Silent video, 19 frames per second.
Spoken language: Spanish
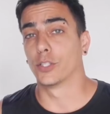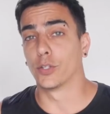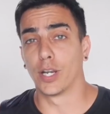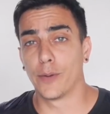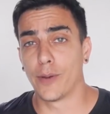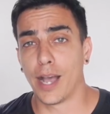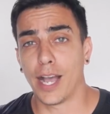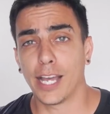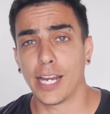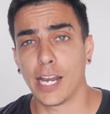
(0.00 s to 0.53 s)
No le
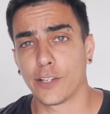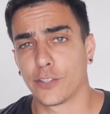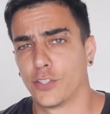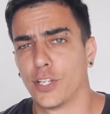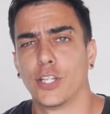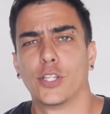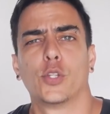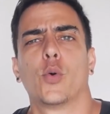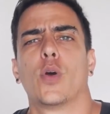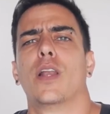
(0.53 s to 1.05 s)
vas a ganar
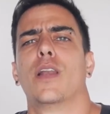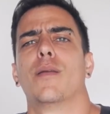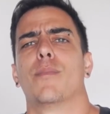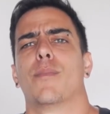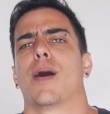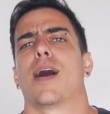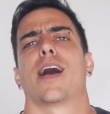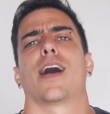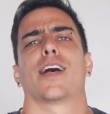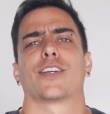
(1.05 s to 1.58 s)
siendo el
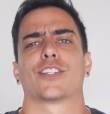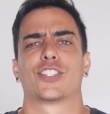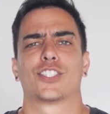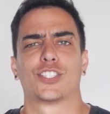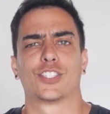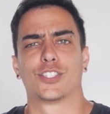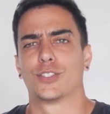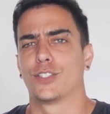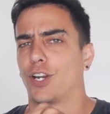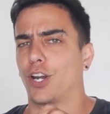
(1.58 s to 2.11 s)

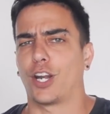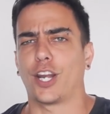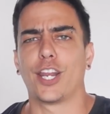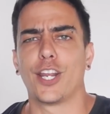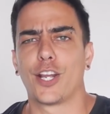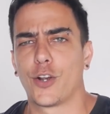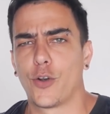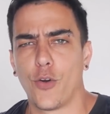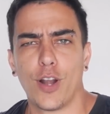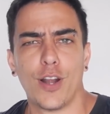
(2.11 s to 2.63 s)
más
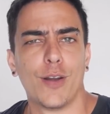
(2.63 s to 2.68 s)
rico,